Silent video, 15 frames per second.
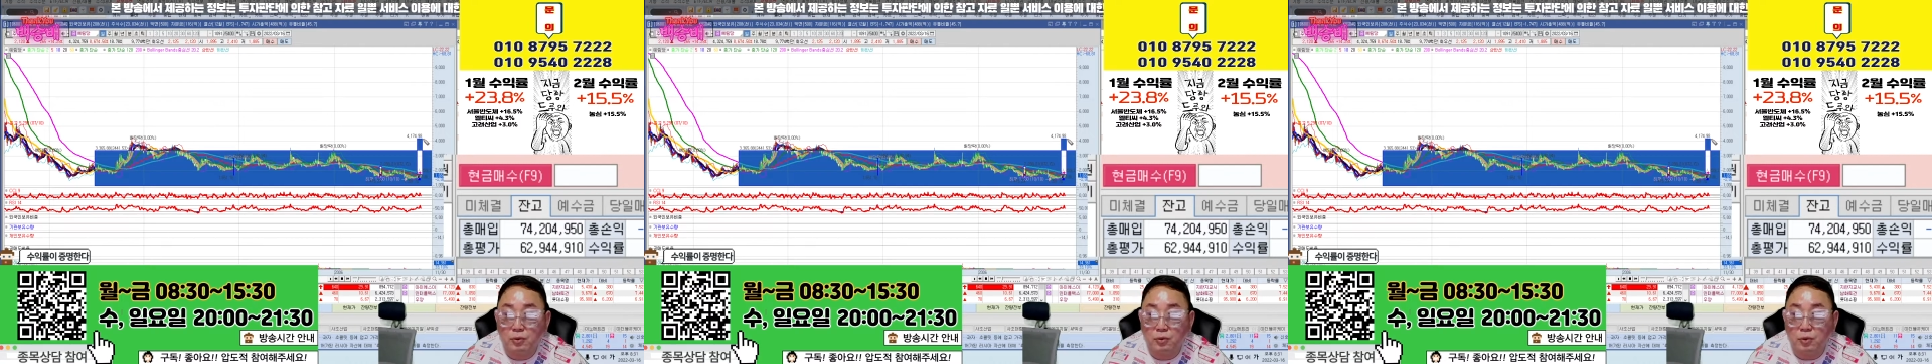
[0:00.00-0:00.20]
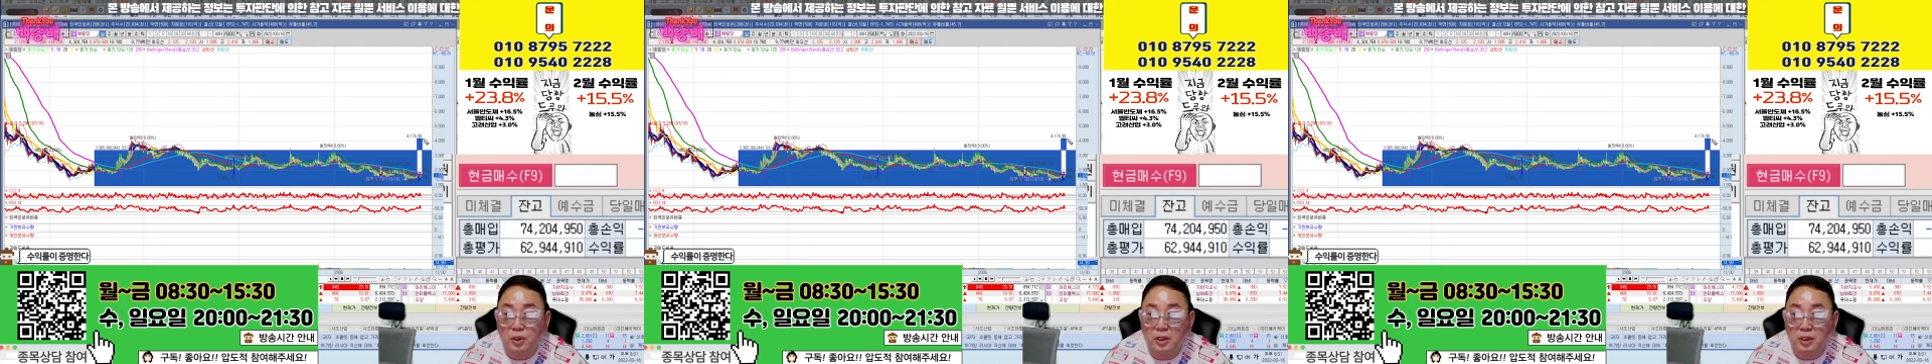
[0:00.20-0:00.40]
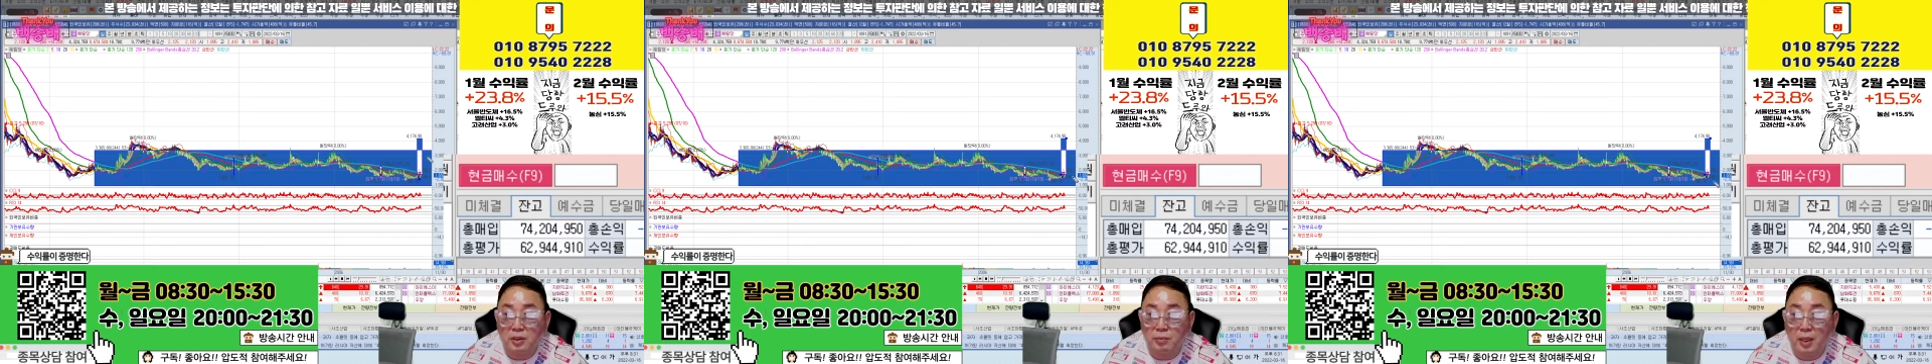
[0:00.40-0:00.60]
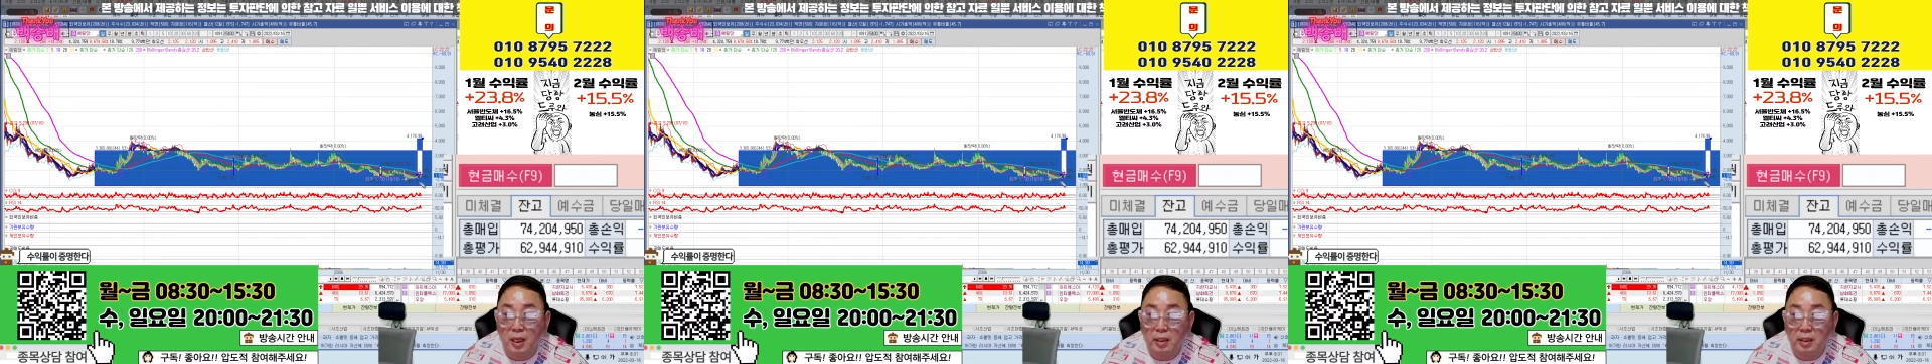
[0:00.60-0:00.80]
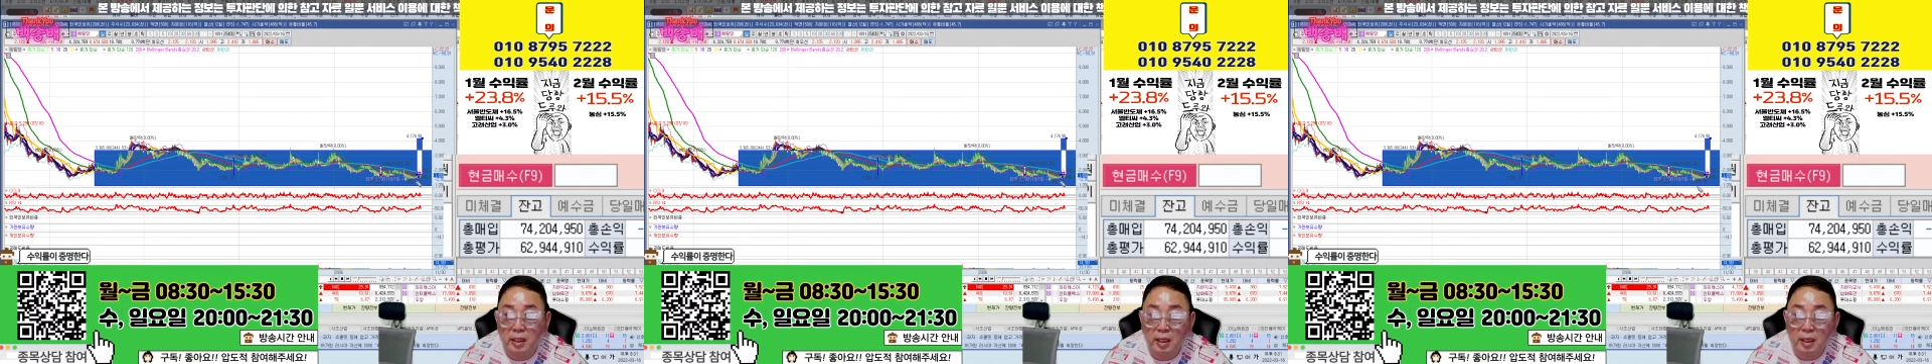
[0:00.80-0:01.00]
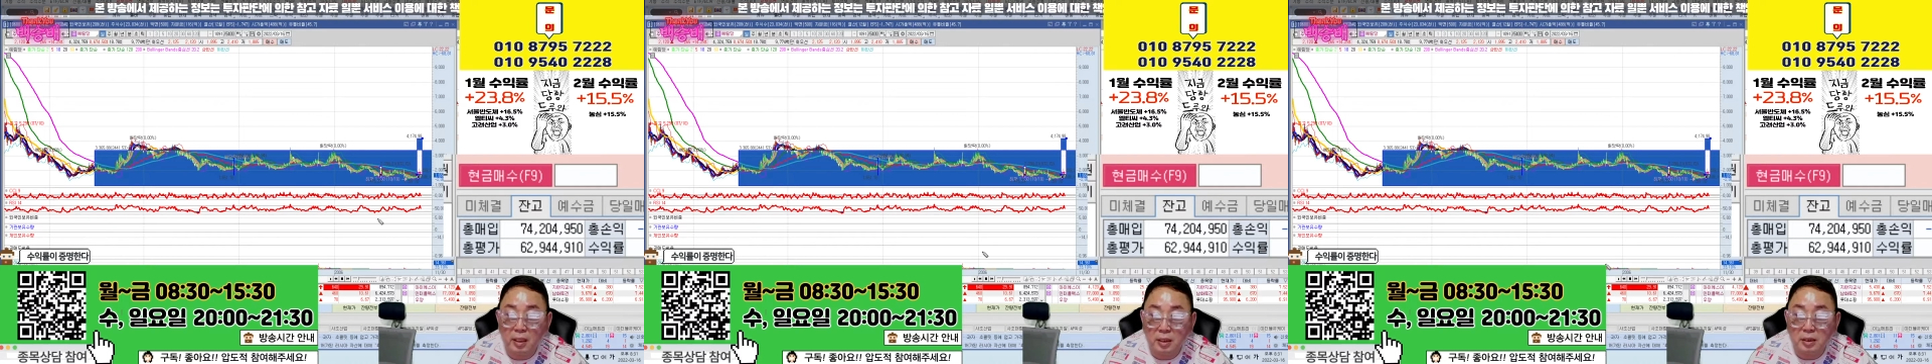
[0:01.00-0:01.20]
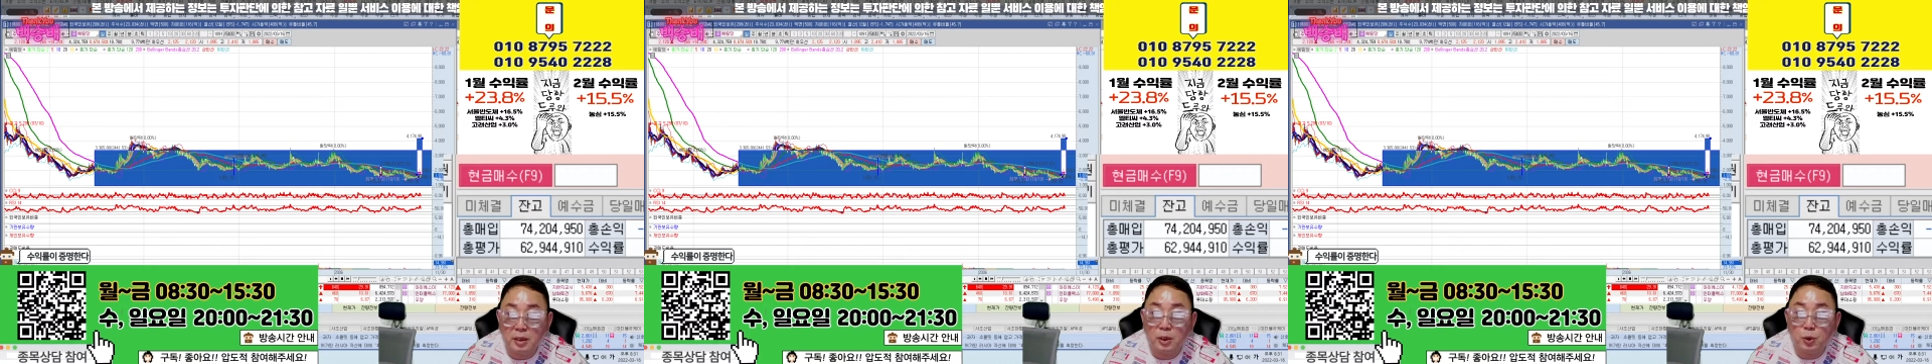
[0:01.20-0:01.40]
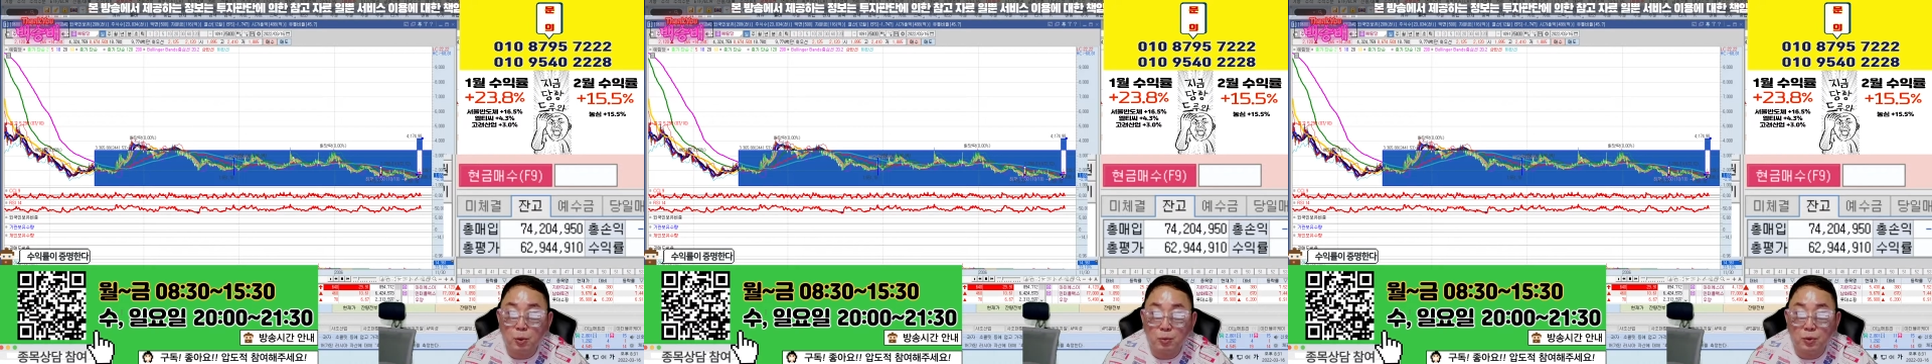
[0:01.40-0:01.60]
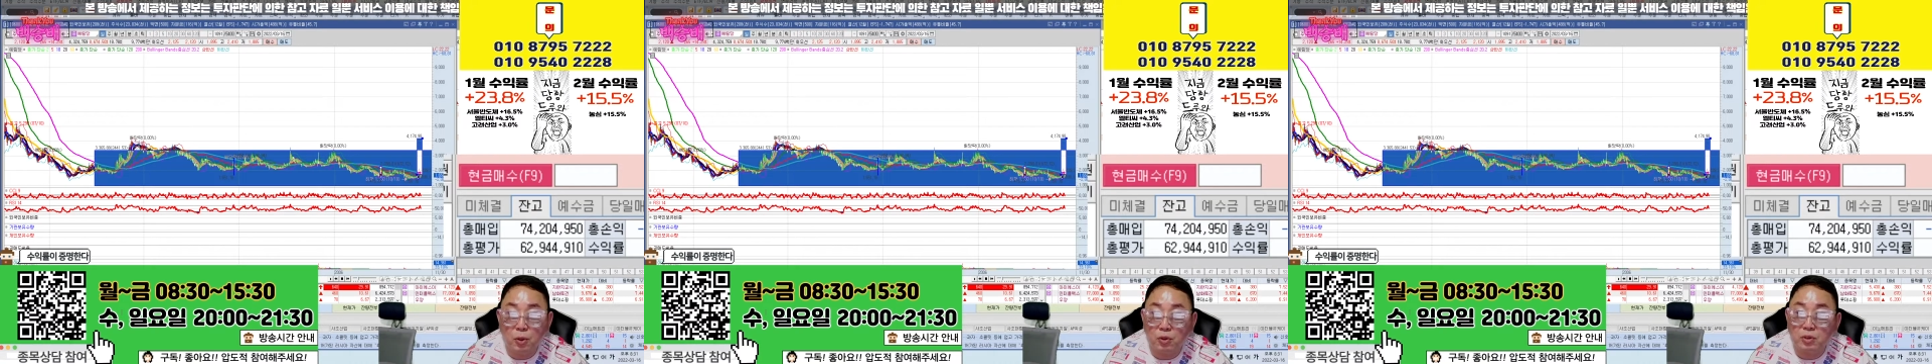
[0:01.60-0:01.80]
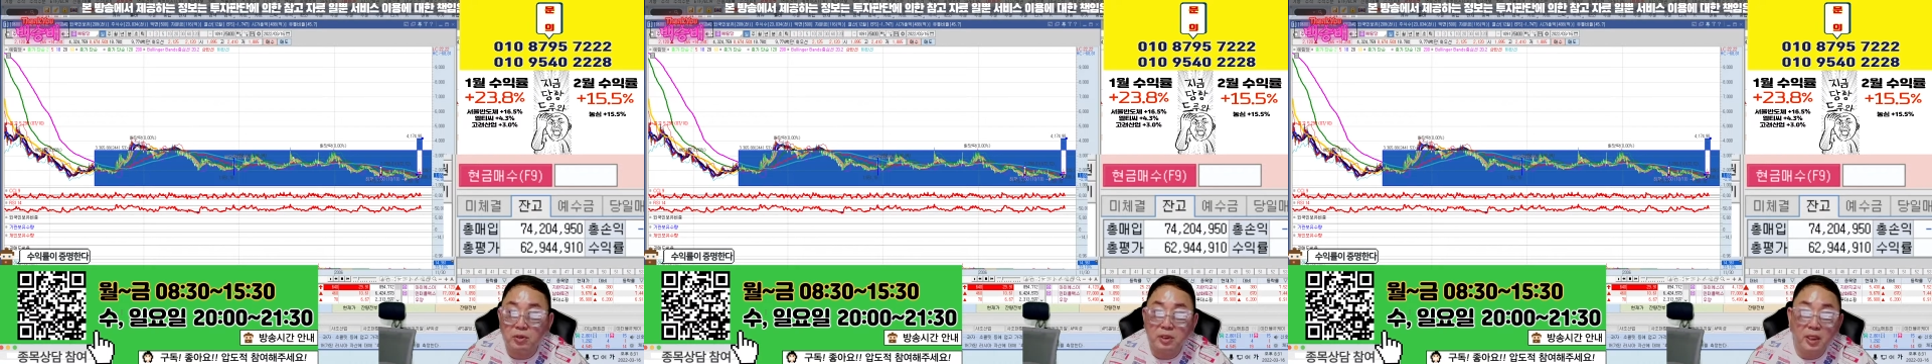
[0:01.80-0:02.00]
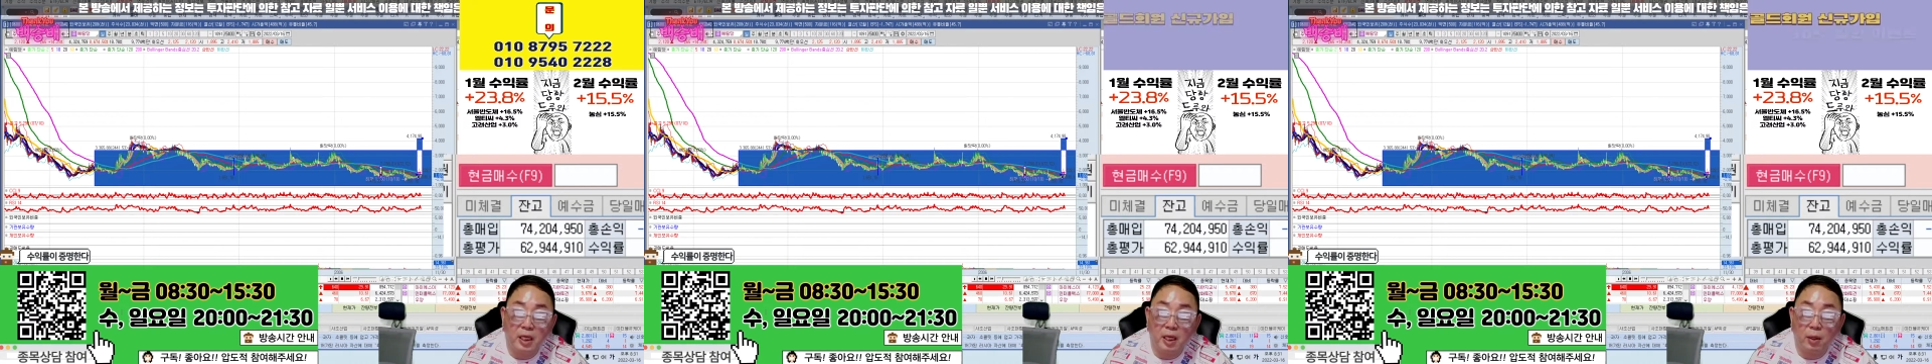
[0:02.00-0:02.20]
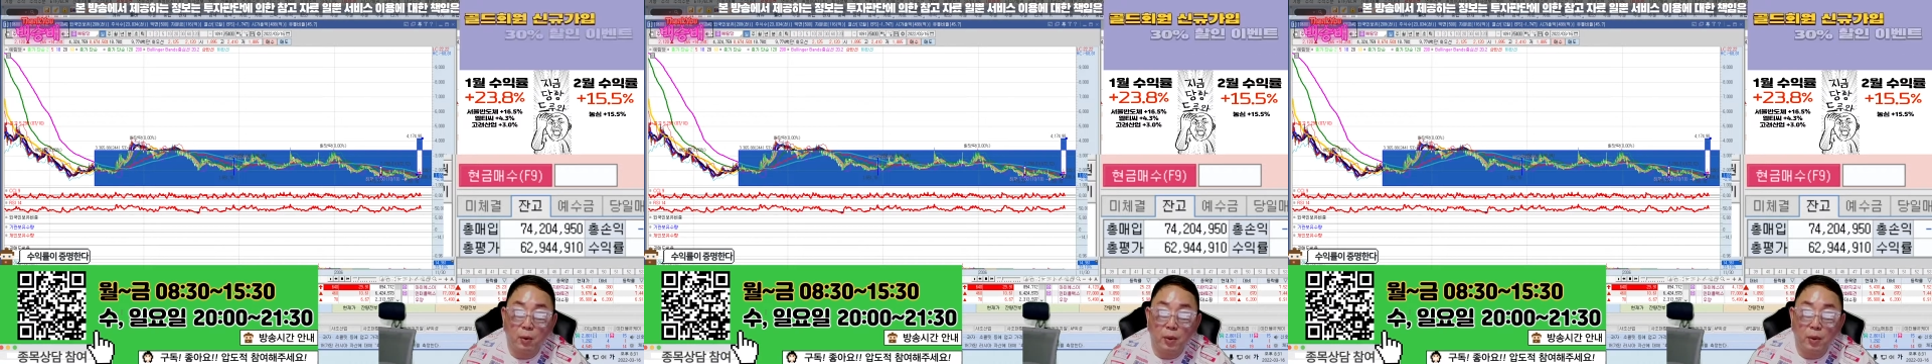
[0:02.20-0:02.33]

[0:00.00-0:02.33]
있지만 이제 좀 더 늦게